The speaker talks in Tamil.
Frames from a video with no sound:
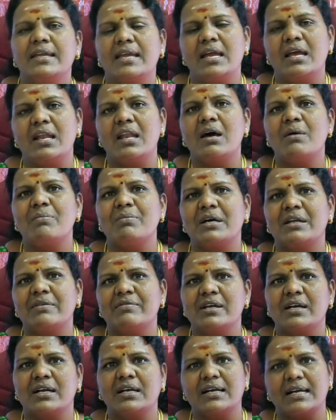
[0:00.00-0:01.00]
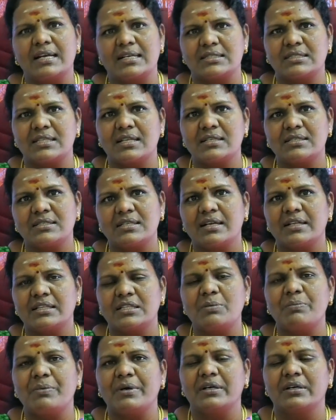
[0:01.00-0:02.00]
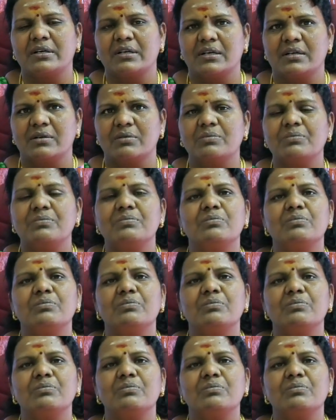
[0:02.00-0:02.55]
ஏழாம் பார்வையாக கலஸ்தரஸ்தானத்தை பார்க்குறார்